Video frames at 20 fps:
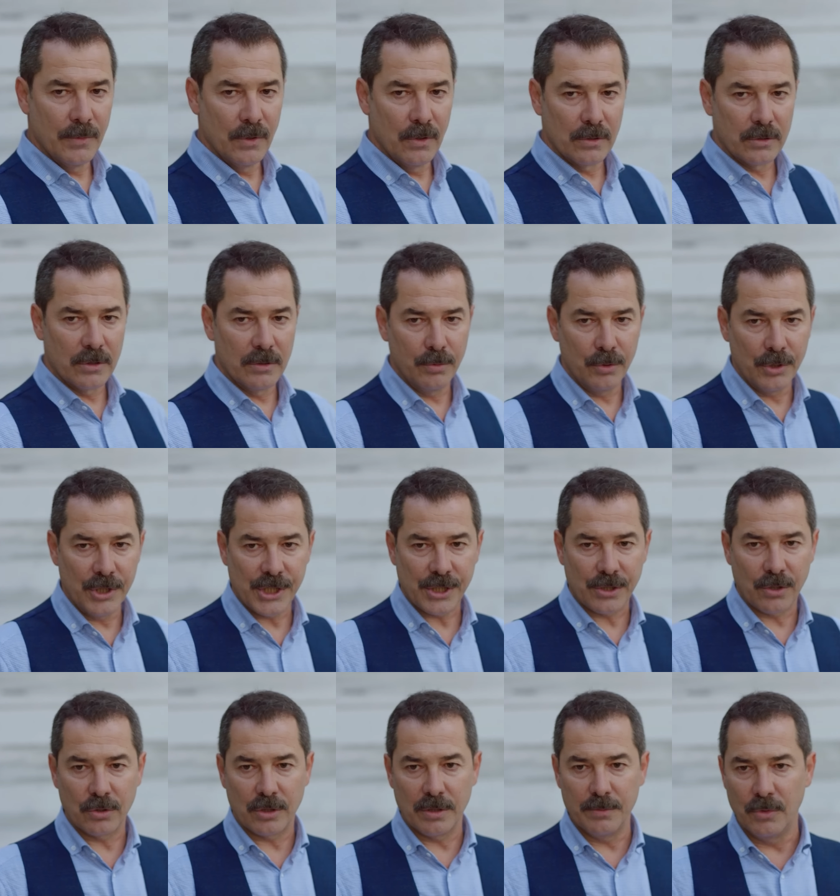Không biết sẽ
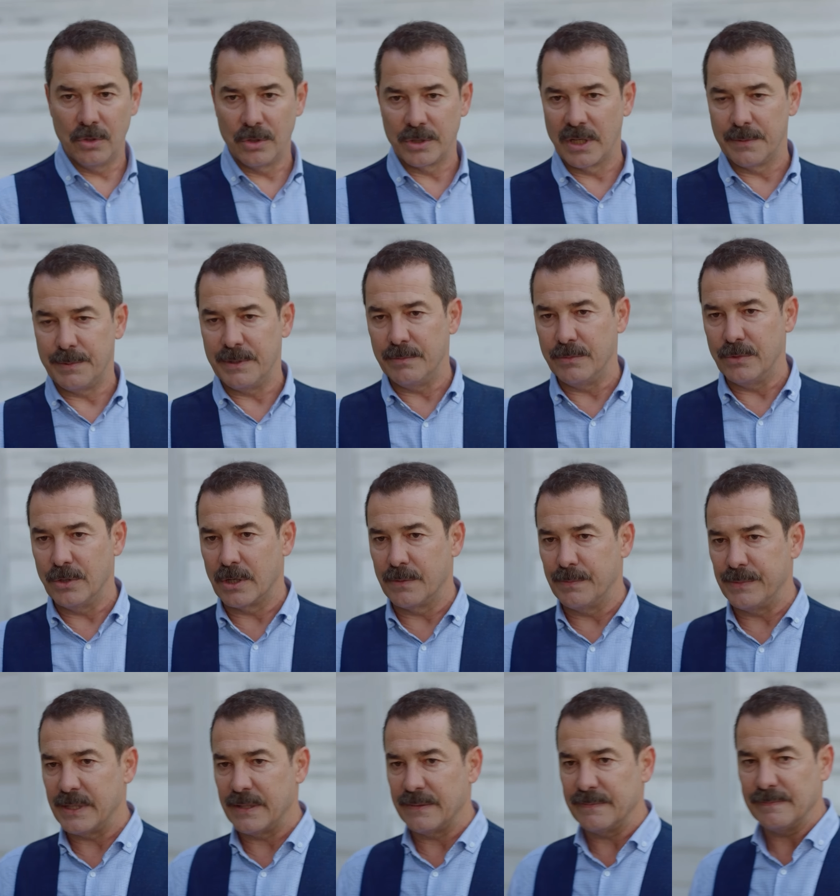chuyển biến tốt hay xấu
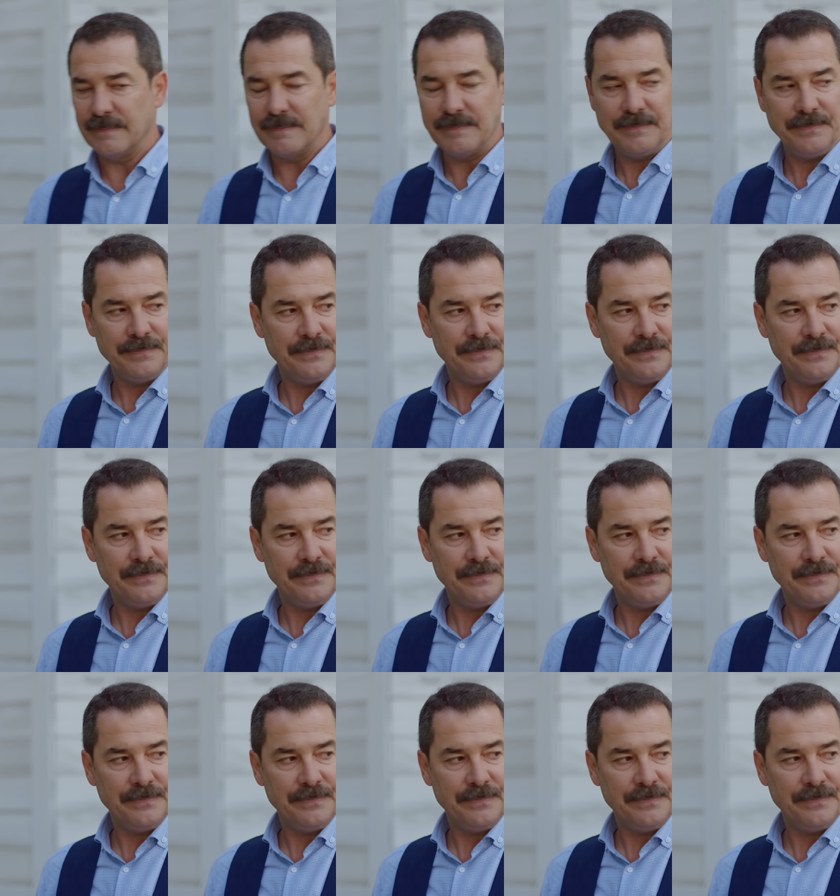hơn đây.